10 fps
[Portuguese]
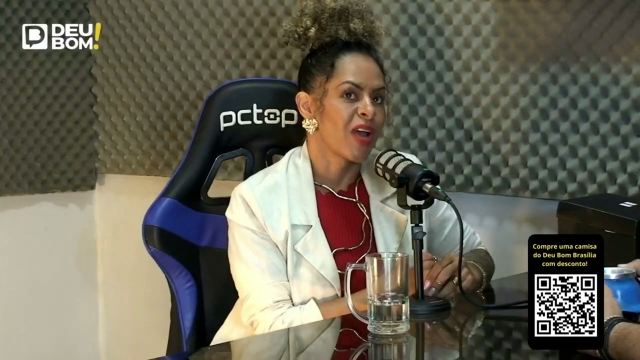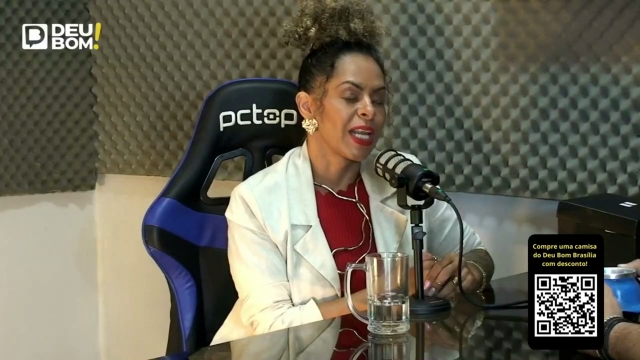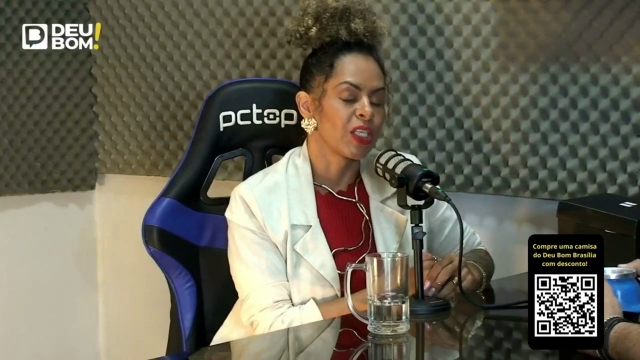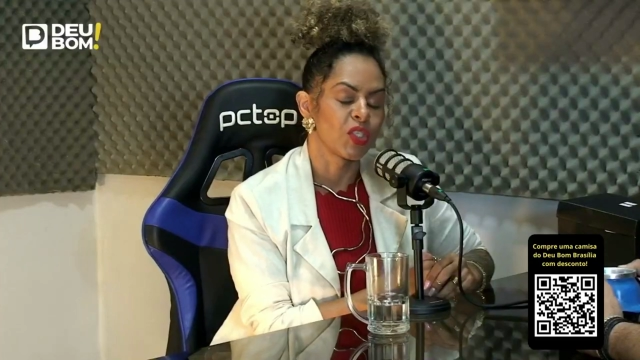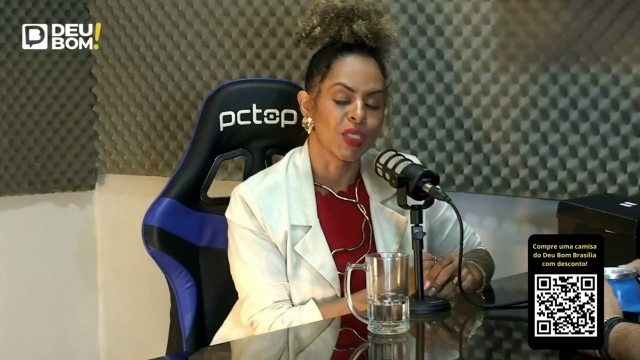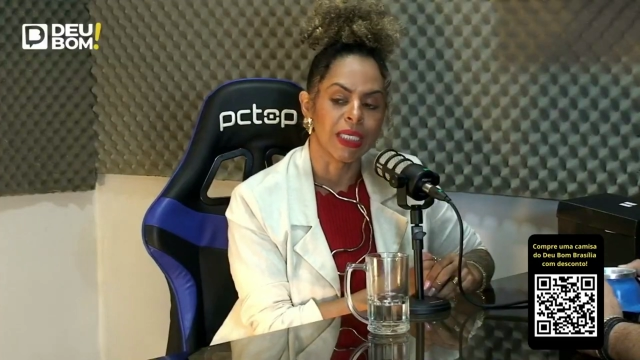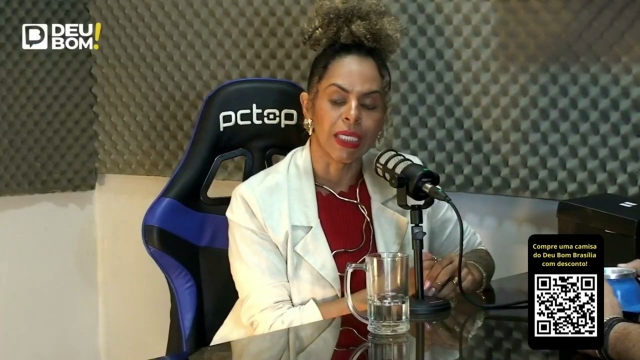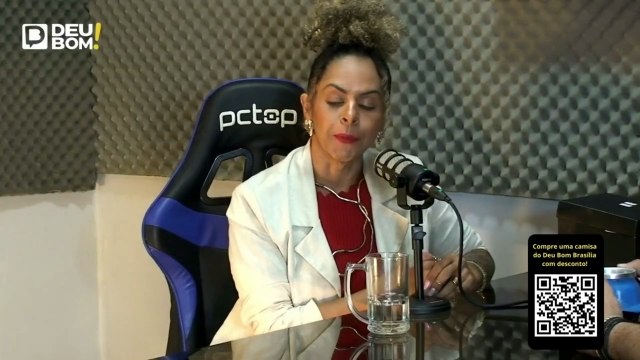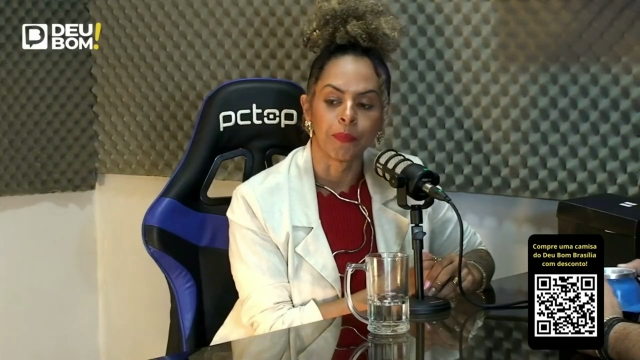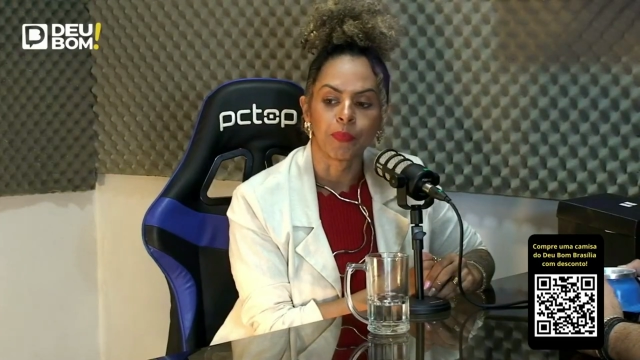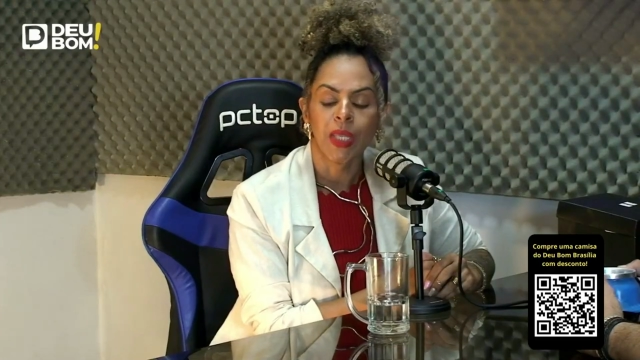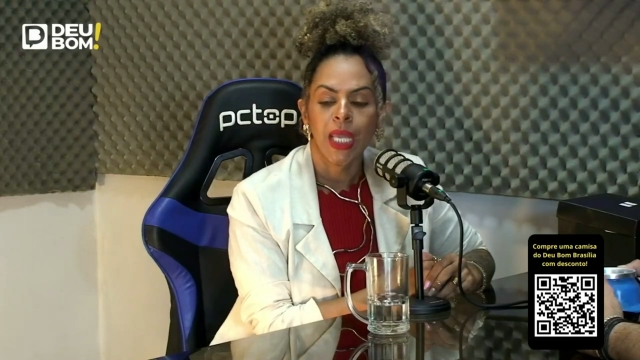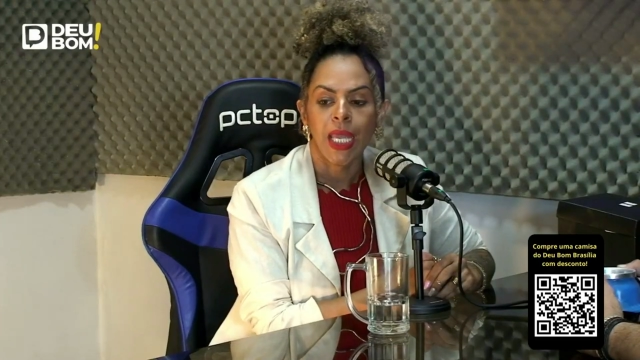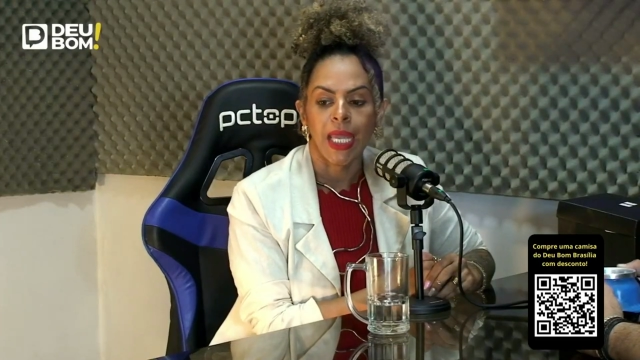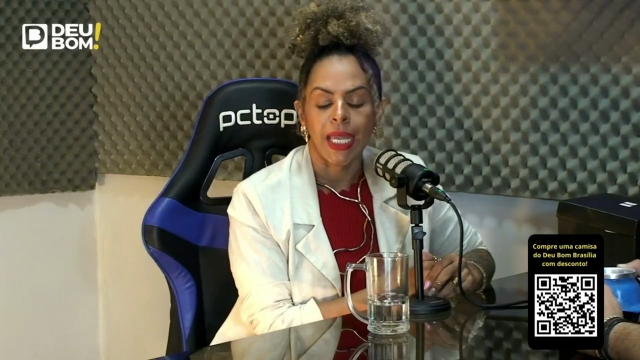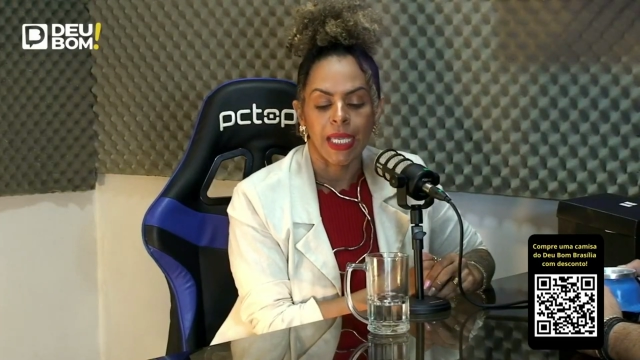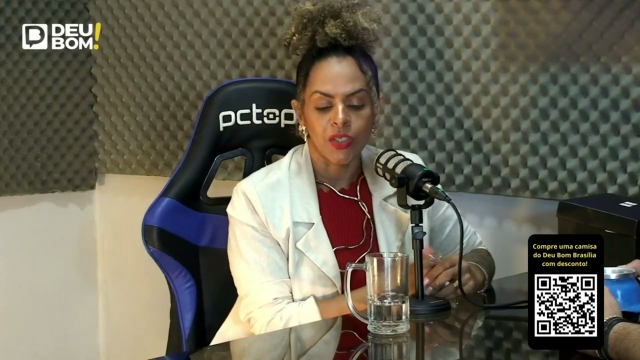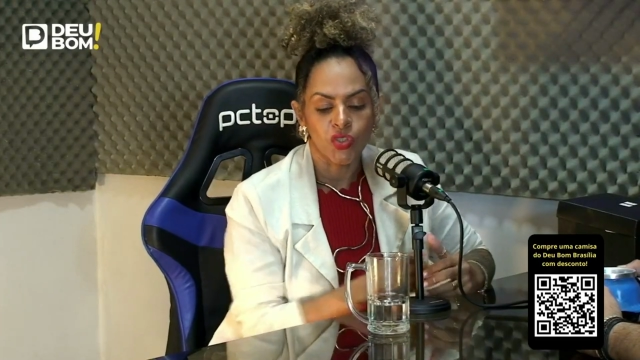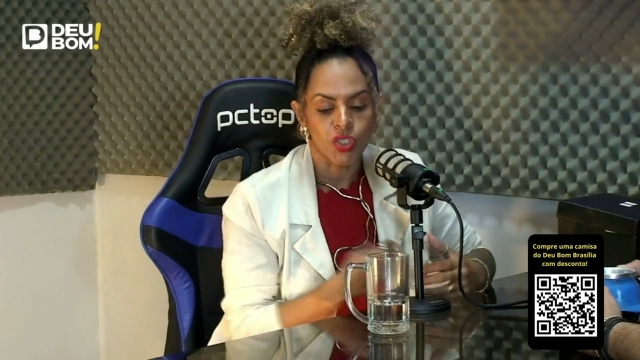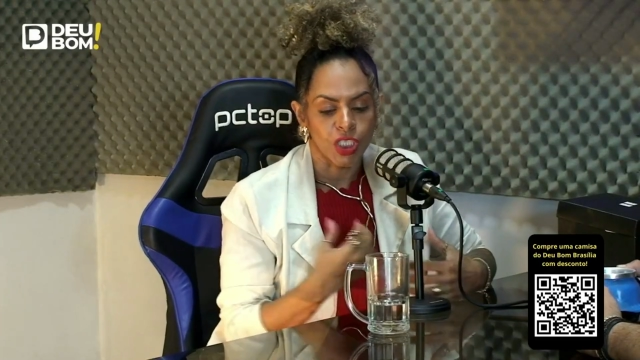fala de é,
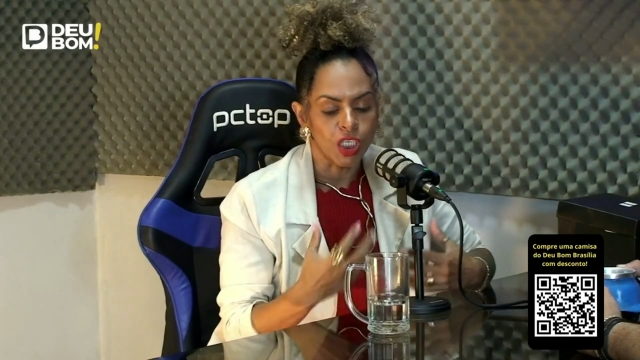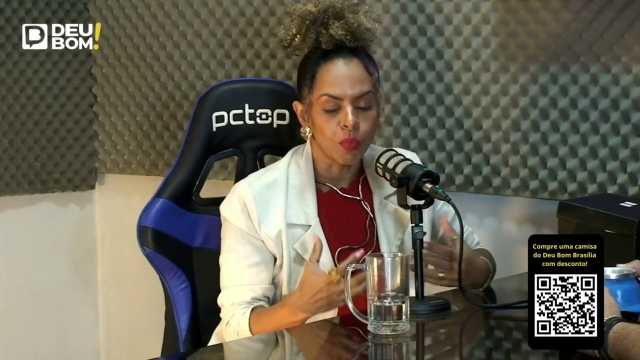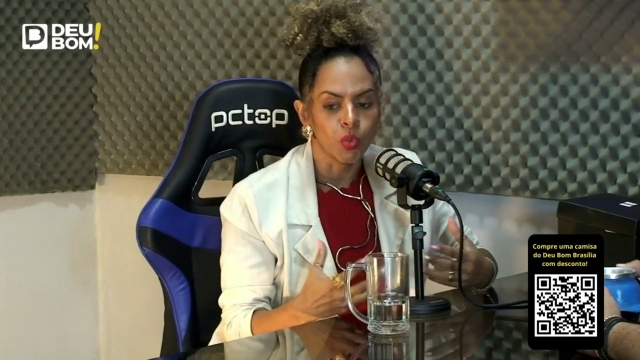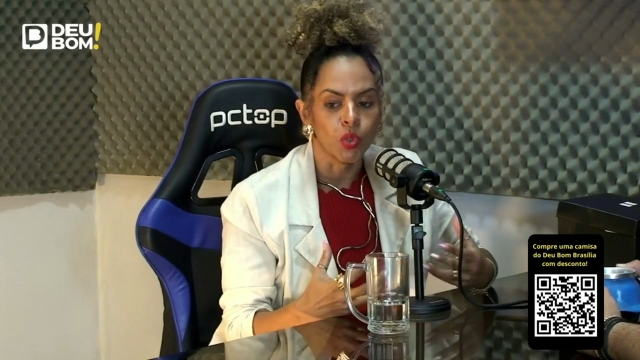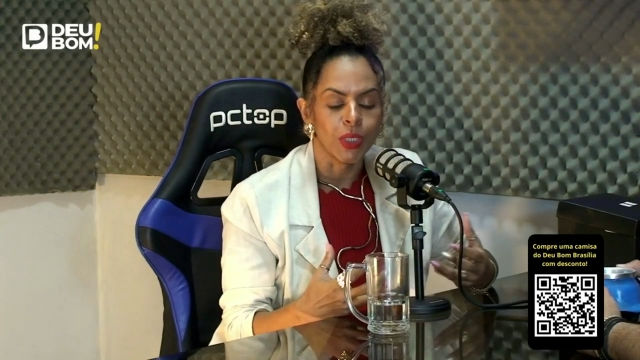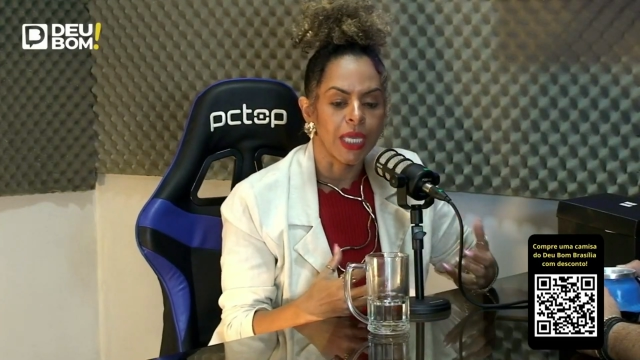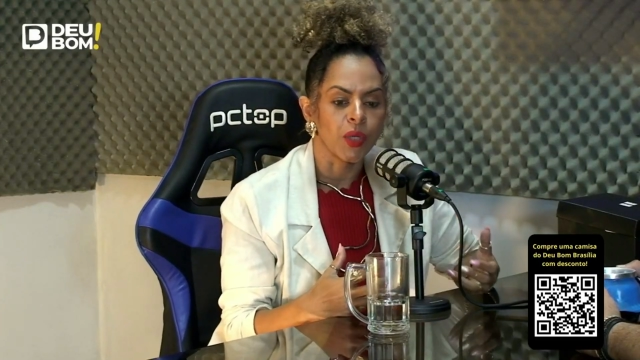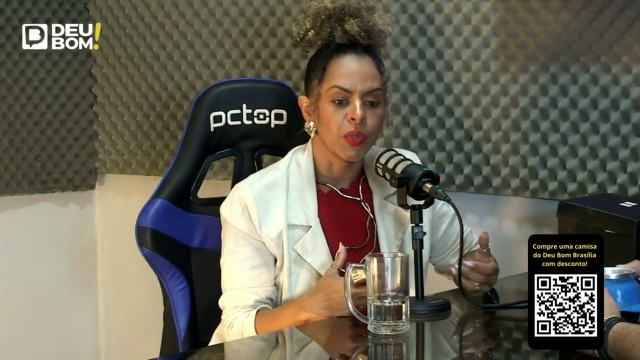estímulo, né?